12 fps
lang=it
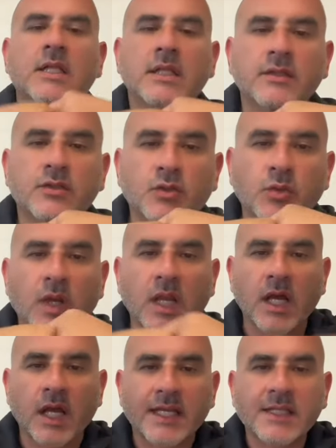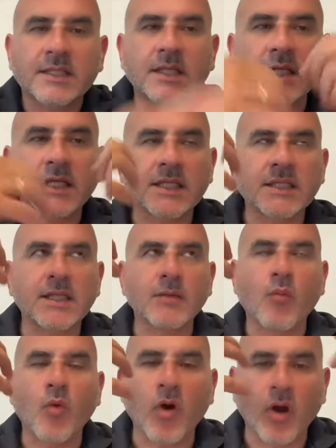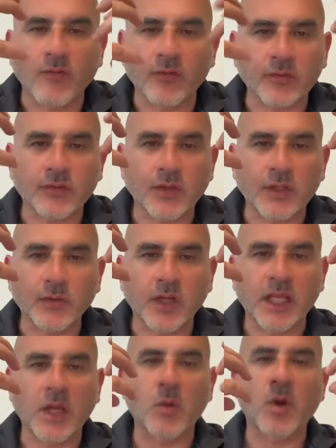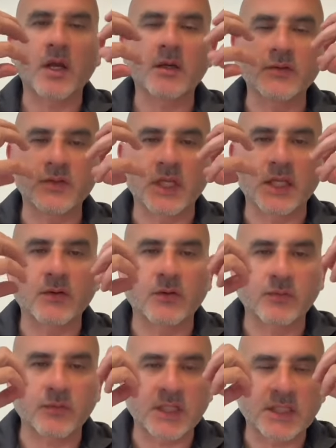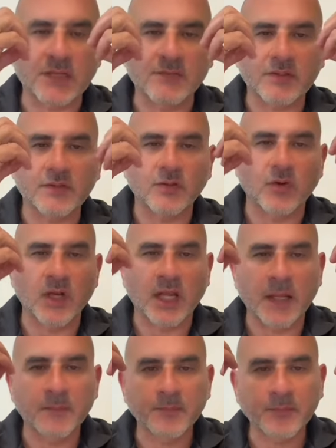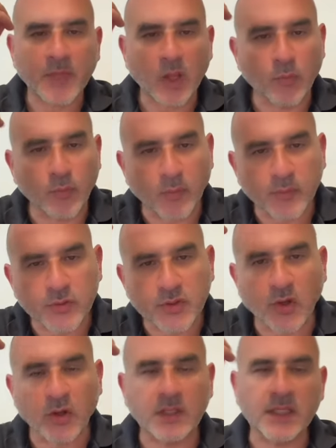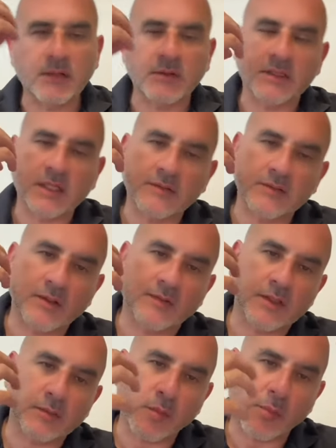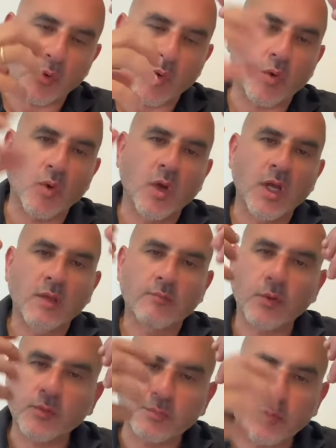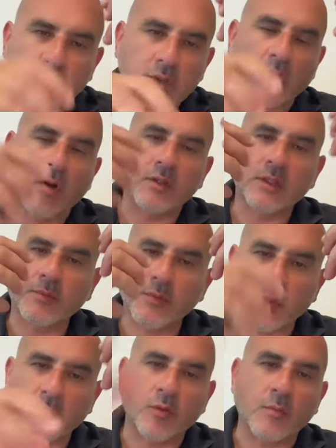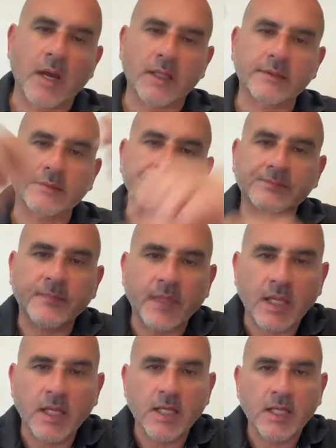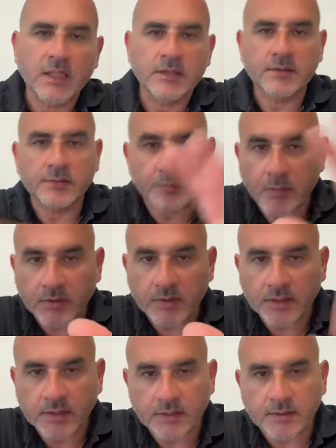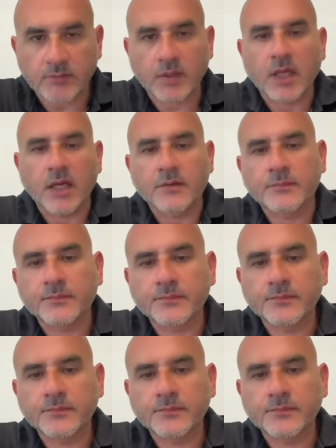sulla, che, si, che, si, muovono sulla tua lingua così, con una salivazione un po' più sciolta e una salivazione invece un più, più solida, più raggrumata. Spero di essere stato chiaro.